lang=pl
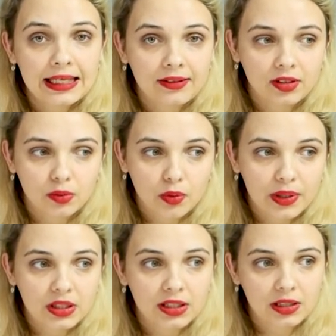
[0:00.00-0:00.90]
i w tym
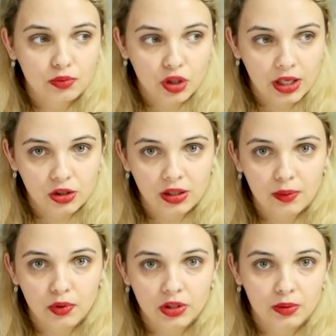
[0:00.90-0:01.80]
momencie jestem
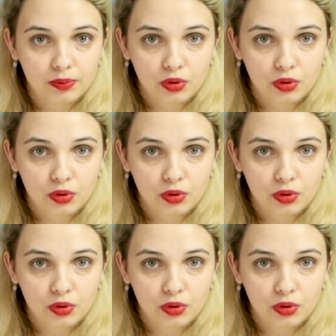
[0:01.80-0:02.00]
przerażona, bo jeśli